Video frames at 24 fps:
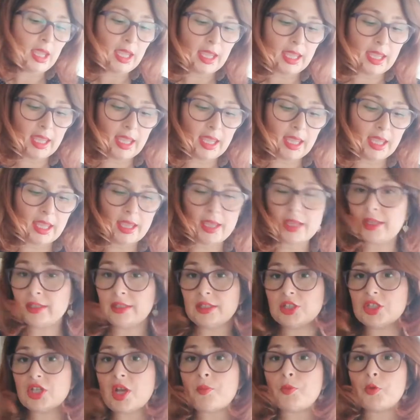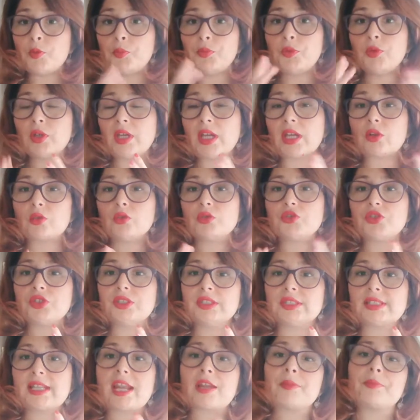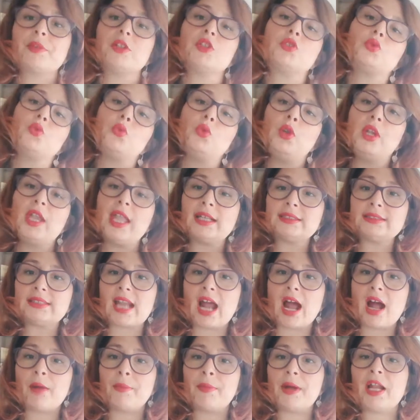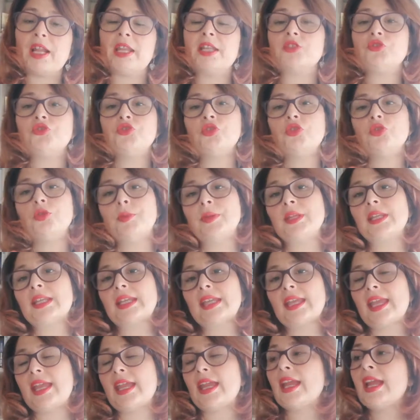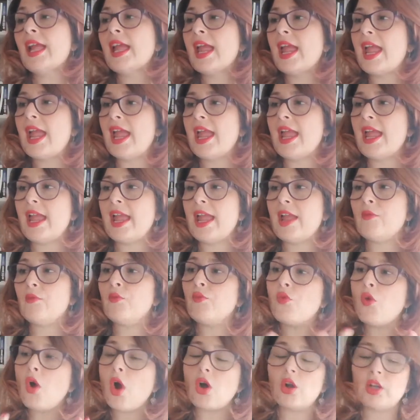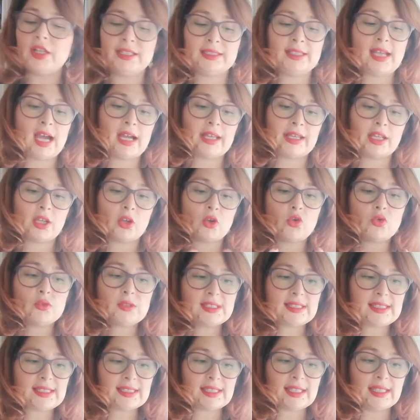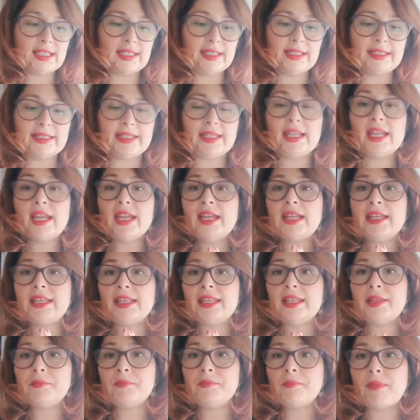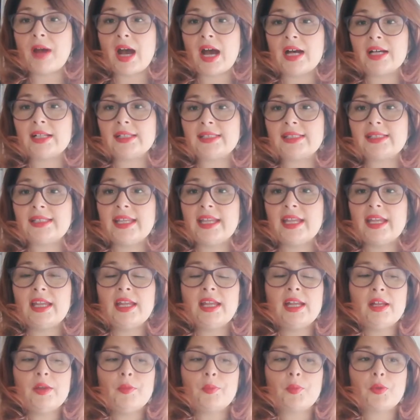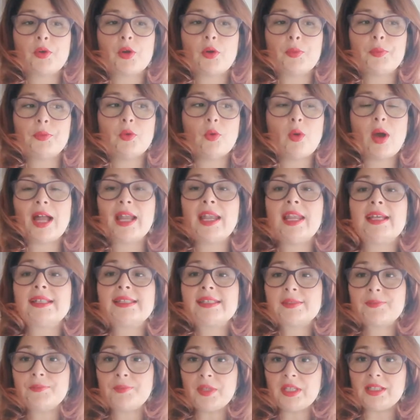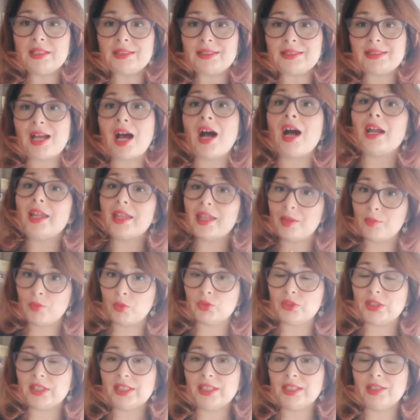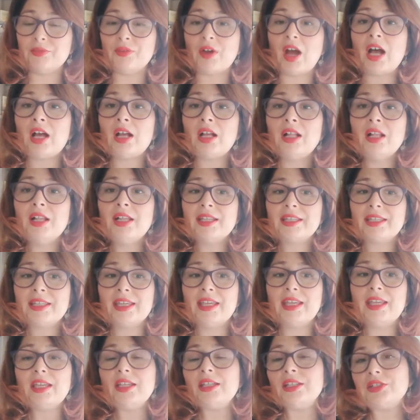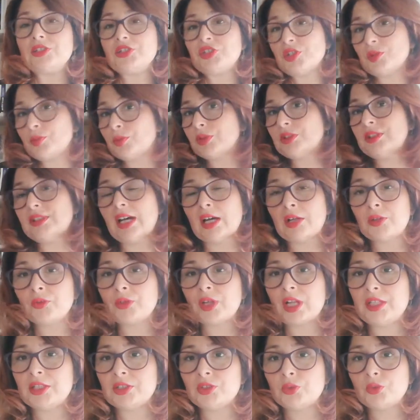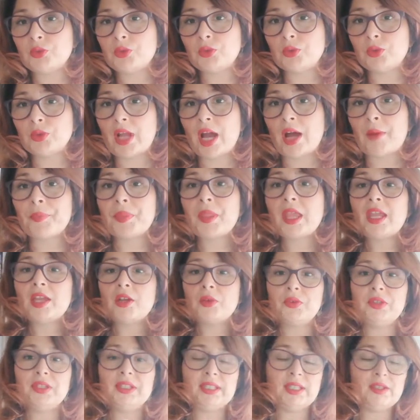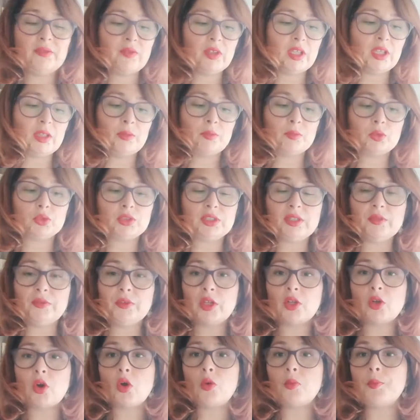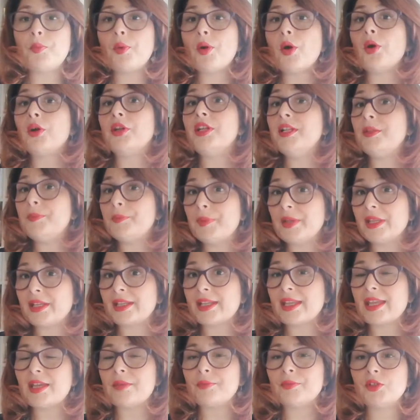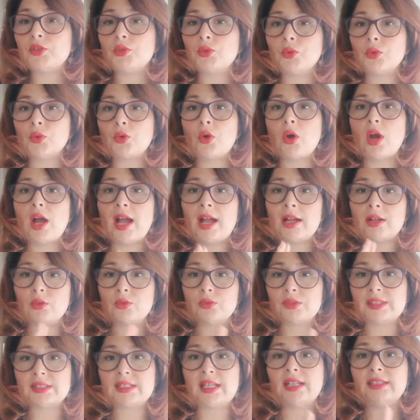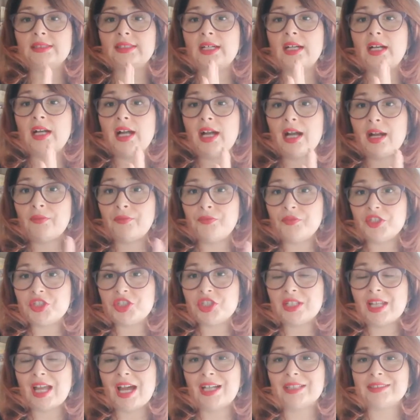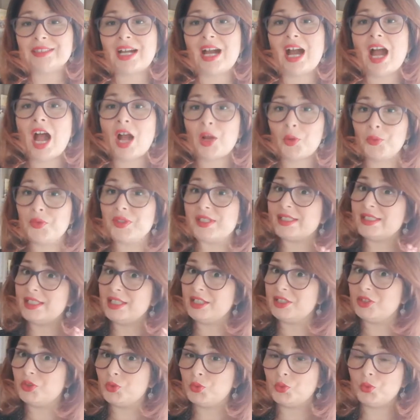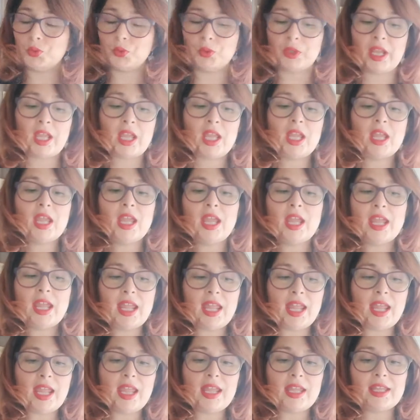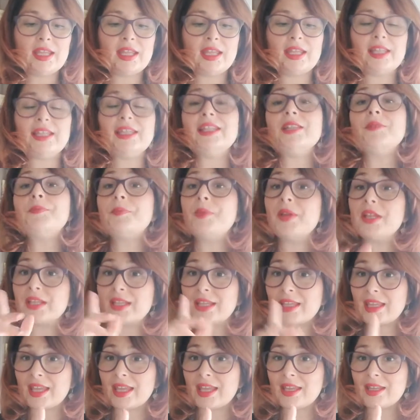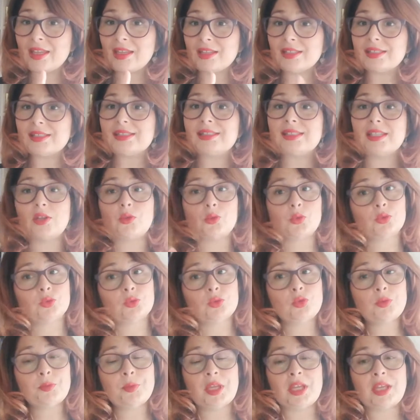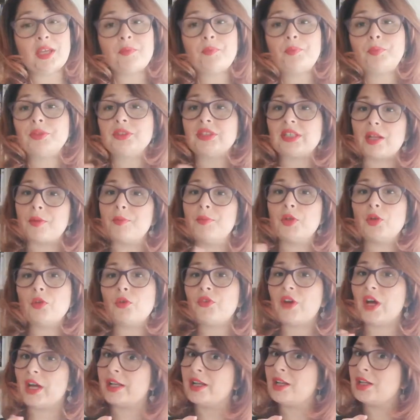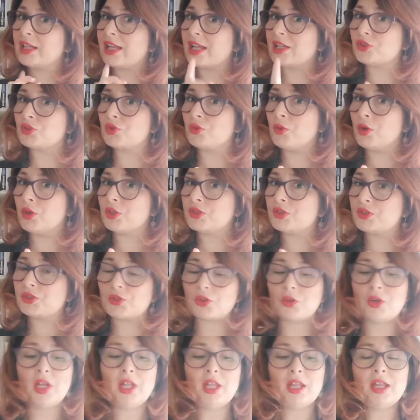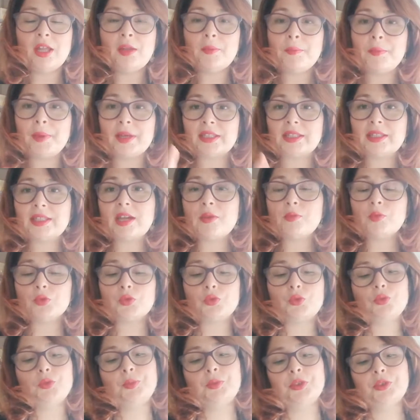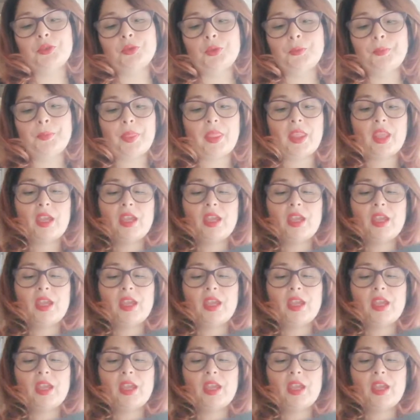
e diciamo più che concentrarmi sulla trama, leggilo perché eh, vuole dare consigli in base proprio alla spinta emotiva che eh, ci può dare una lettura. Quindi vi motiverò un po' il perché mi sono accostata, avvicinata a queste letture e il perché secondo me potrebbero fare al caso vostro. Partiamo subito